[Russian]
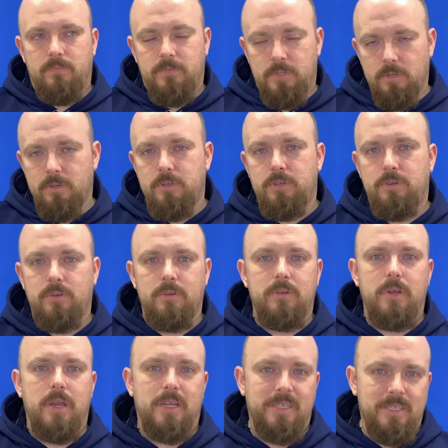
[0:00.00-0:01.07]
все еще
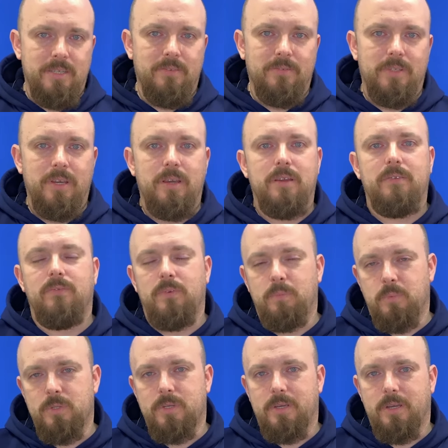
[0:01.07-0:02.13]
активно
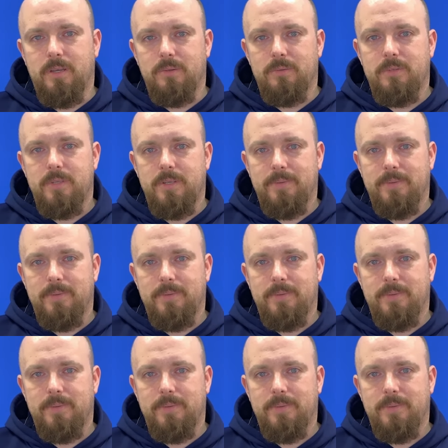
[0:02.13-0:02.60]
выпускаются.